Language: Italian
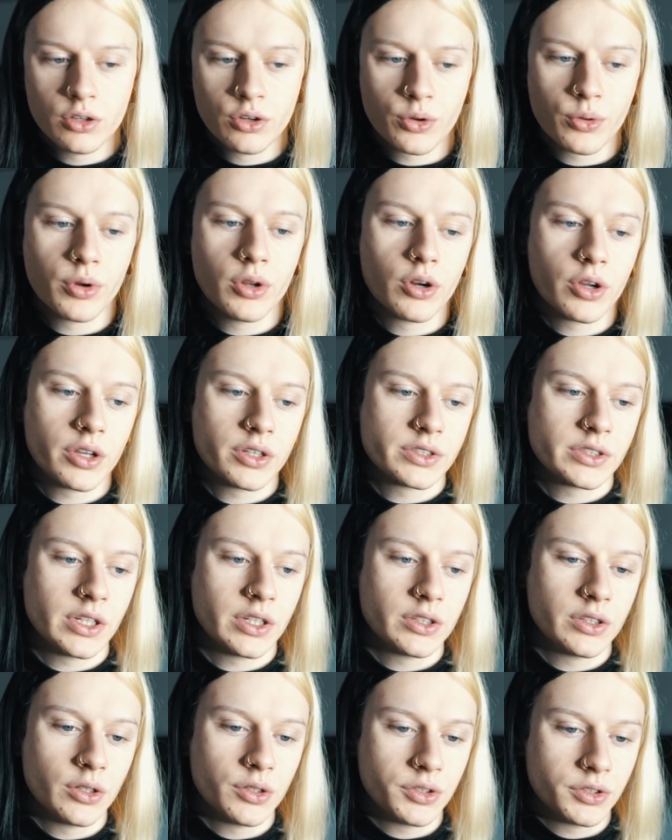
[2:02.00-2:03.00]
o quello che sta
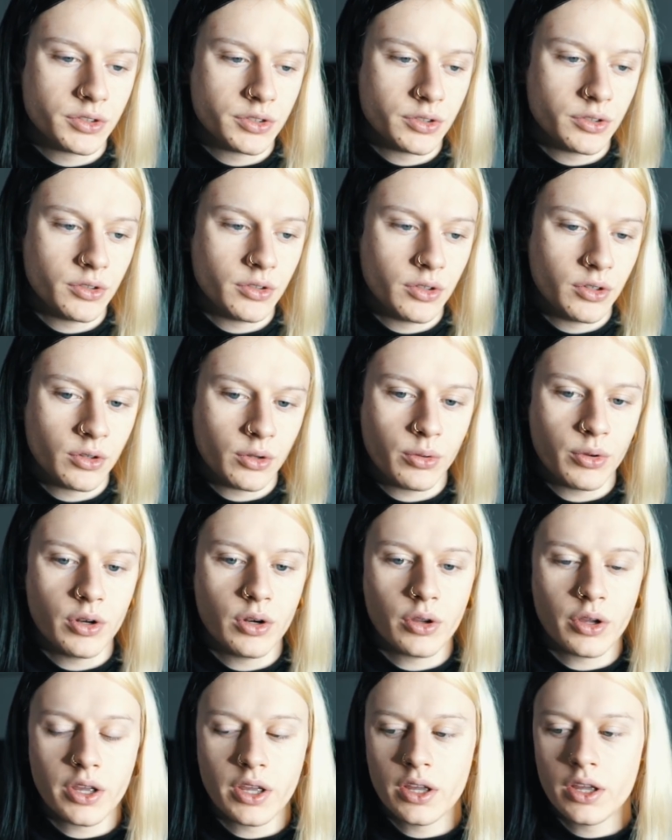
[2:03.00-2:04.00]
addosso, o
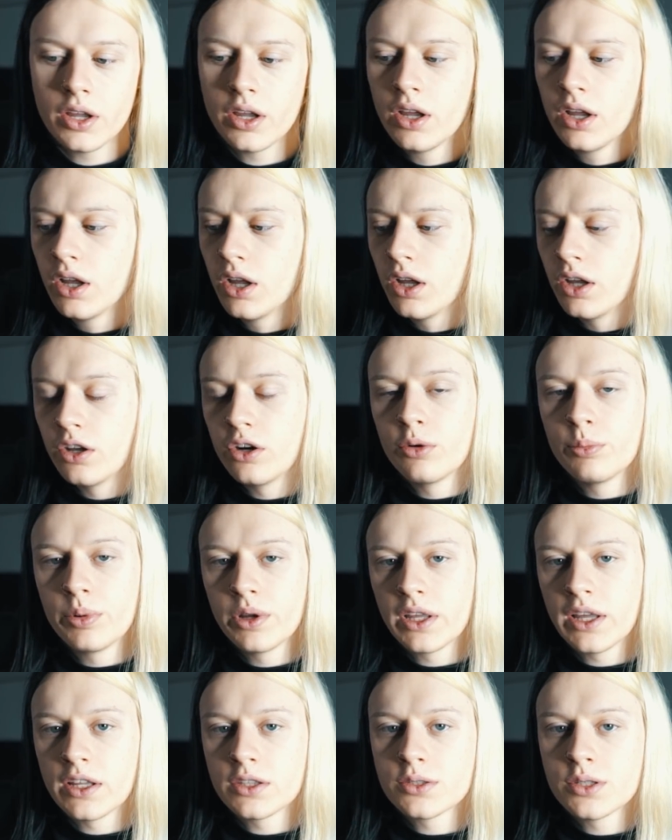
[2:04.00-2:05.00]
quello che rompe
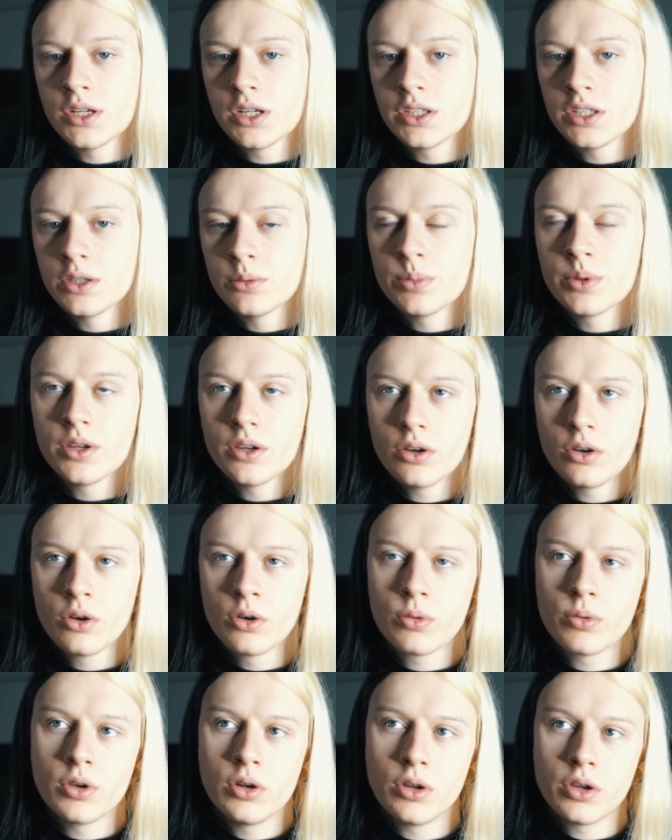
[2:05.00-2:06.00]
il cazzo alle tipe,
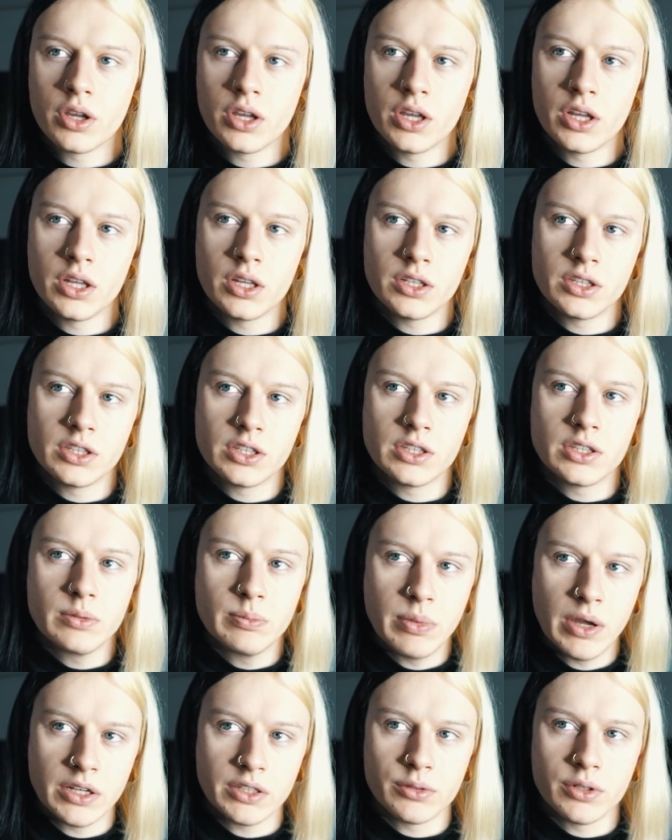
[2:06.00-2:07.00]
o quello che
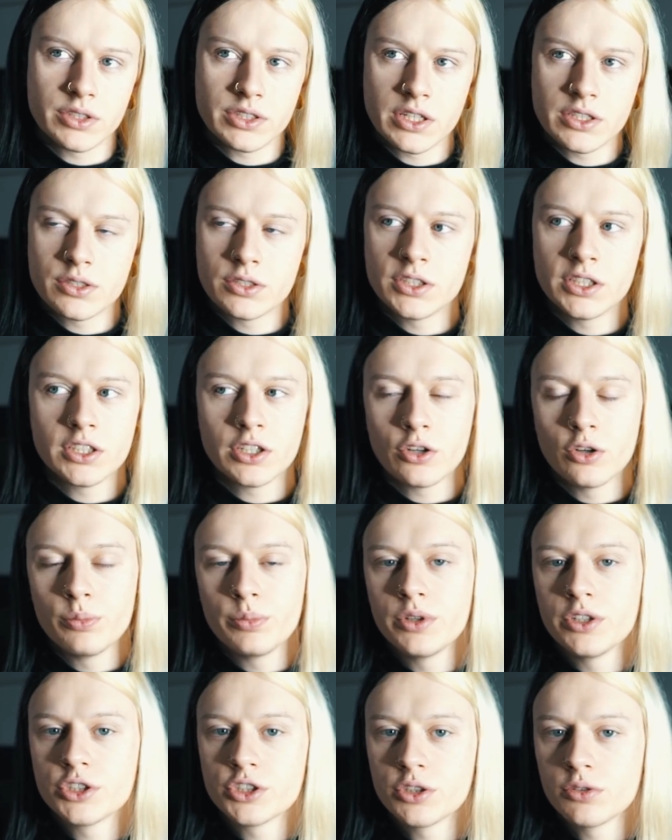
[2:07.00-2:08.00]
parte una scazzatata e
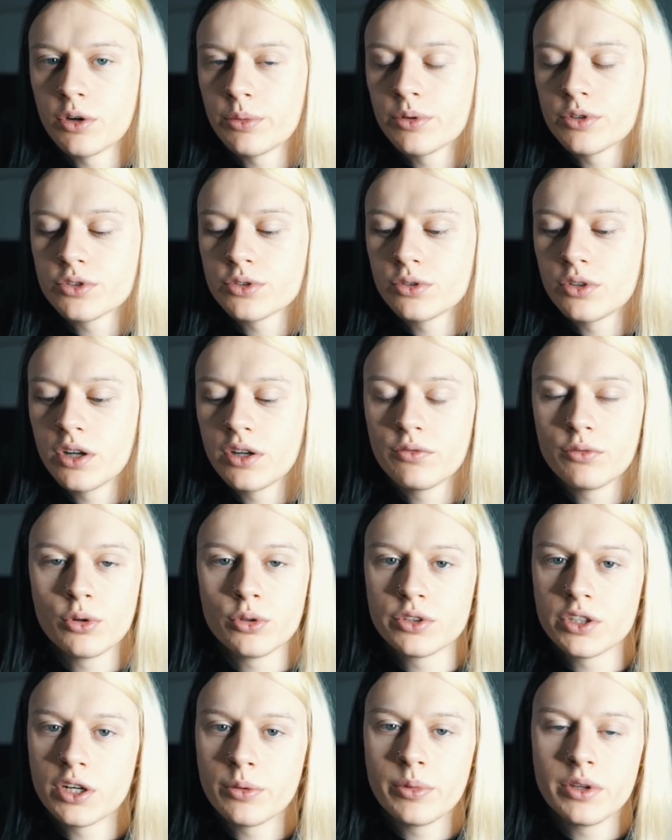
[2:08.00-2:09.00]
colpisce una persona
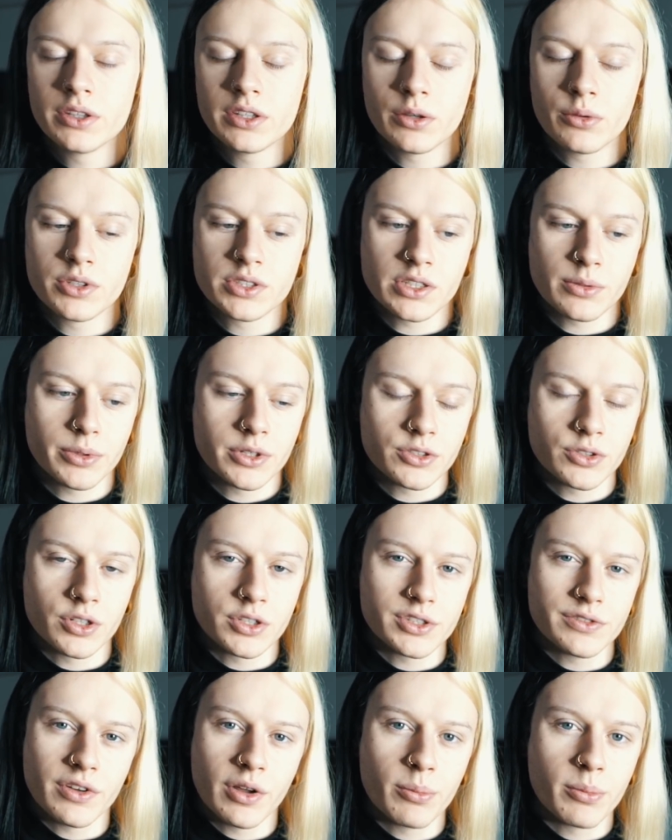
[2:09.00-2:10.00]
involontariamente questa persona
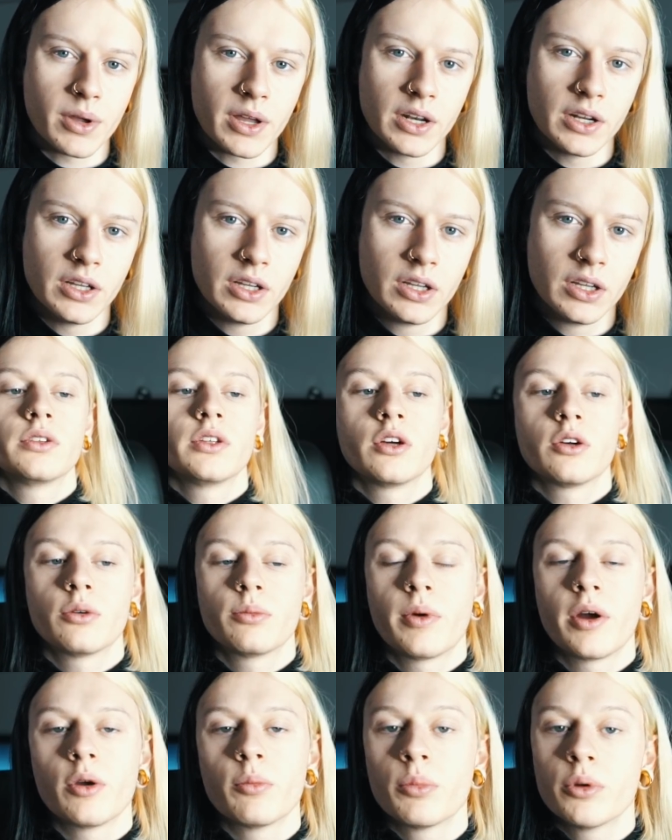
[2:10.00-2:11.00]
si fa male. Da
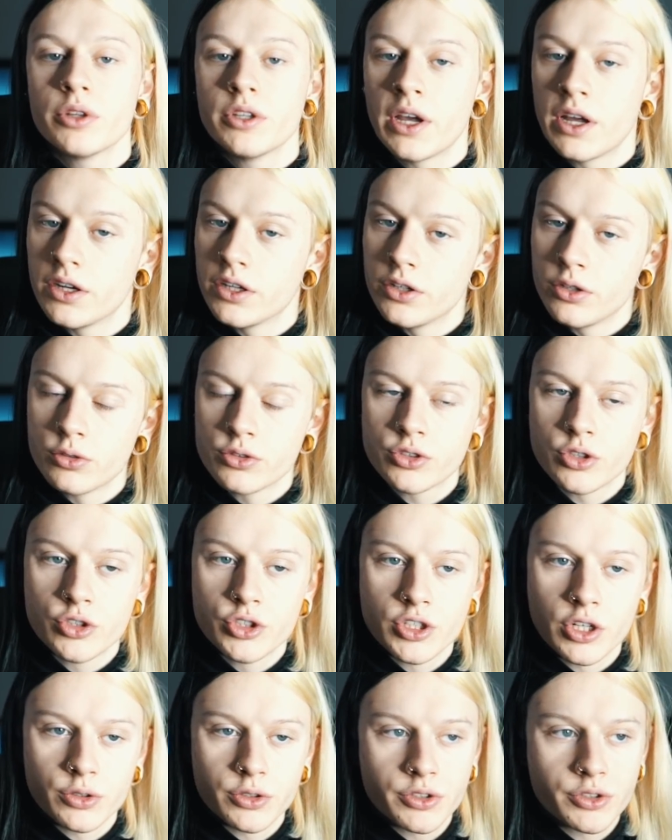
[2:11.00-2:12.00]
ormai un po' di anni non sto
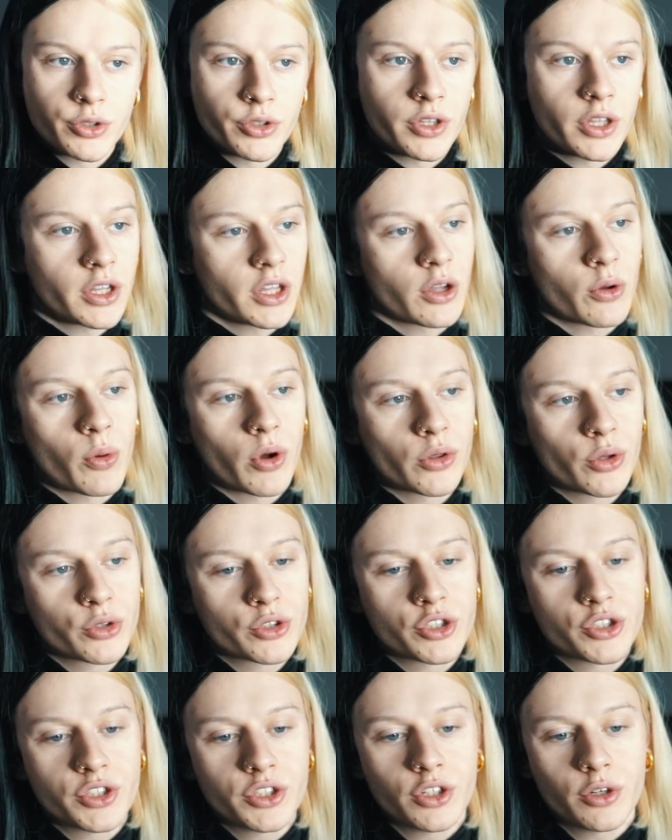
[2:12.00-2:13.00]
girando discoteche e quando
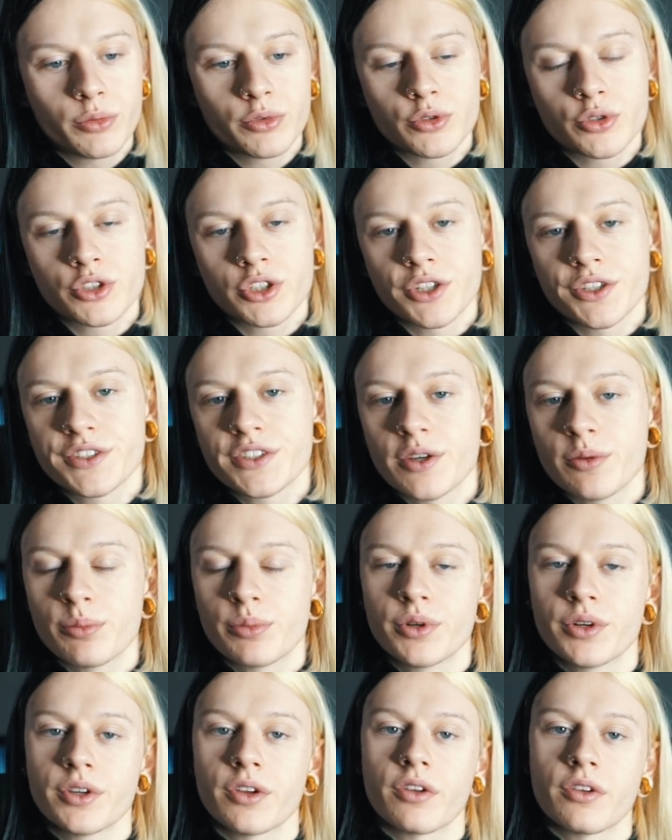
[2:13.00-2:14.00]
ci giro mi succede
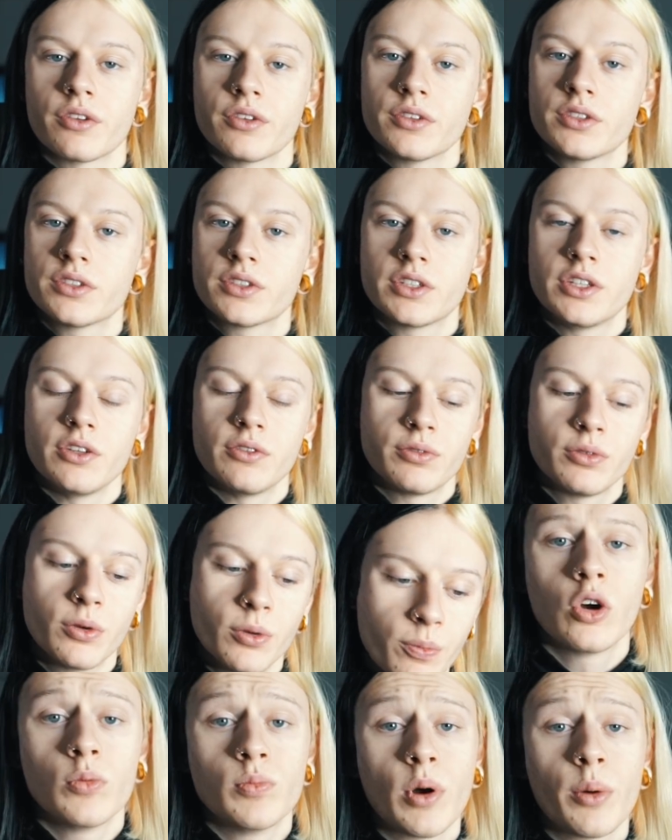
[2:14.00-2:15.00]
sempre
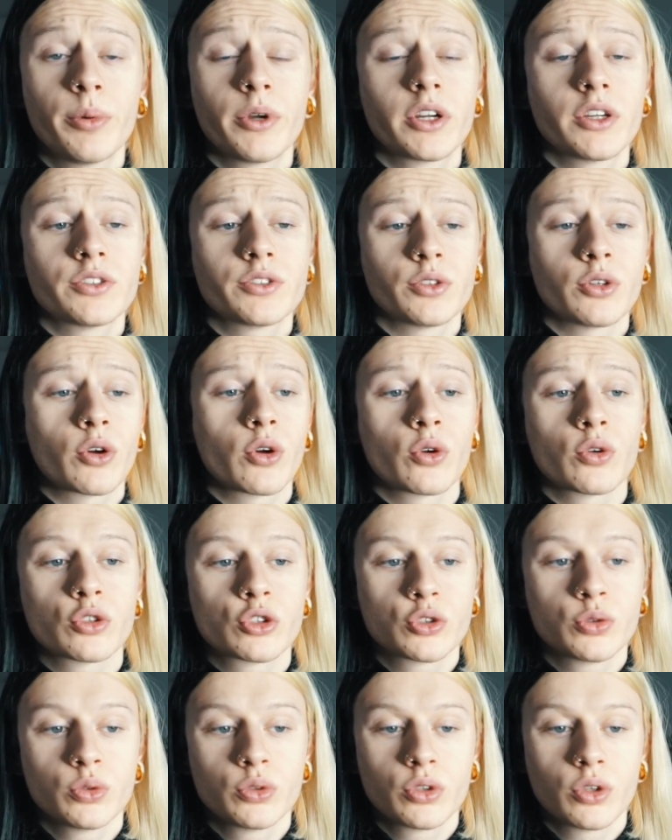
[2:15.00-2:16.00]
schifo. Un po' perché sono
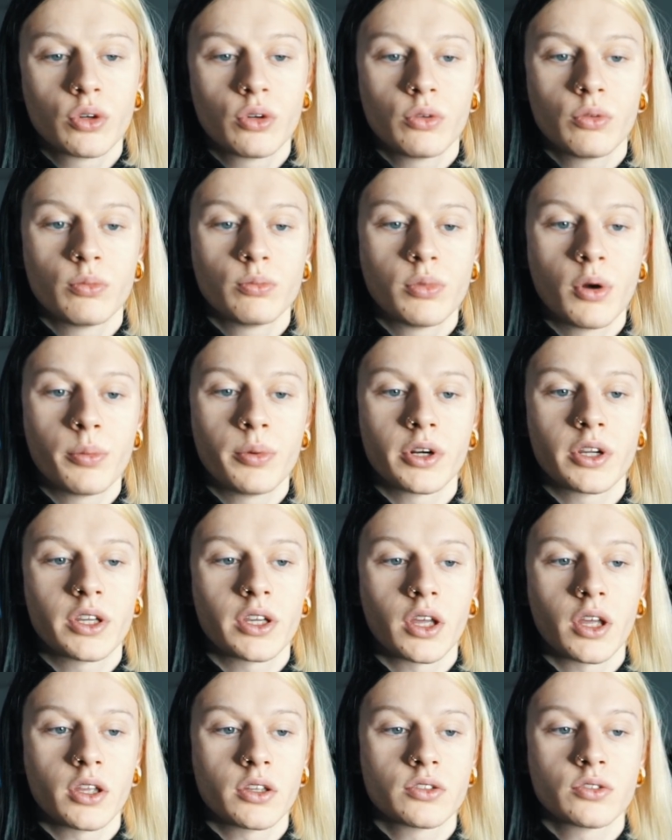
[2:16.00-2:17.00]
conosciuto, un po'
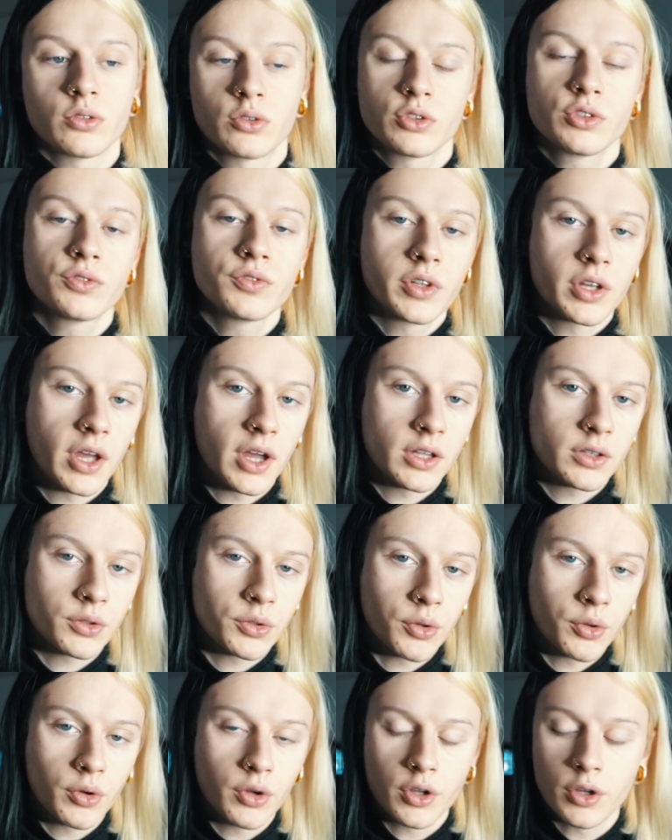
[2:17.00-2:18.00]
perché sono
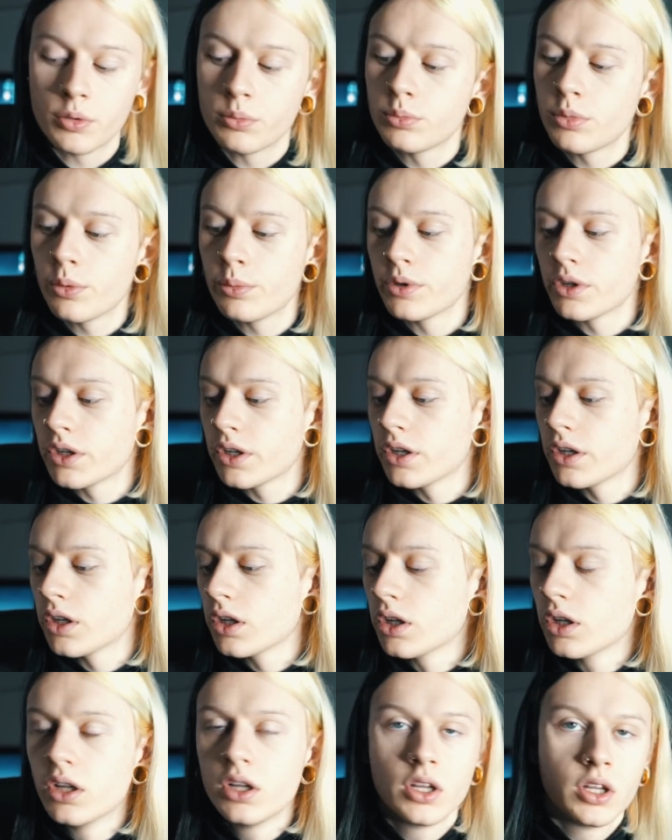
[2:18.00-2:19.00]
sfigato e un po'
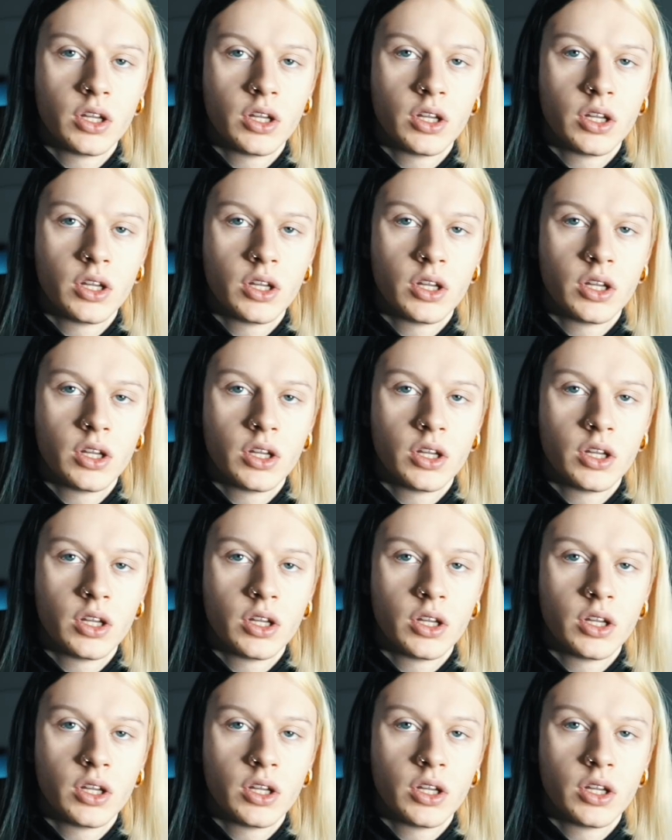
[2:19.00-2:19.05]
perché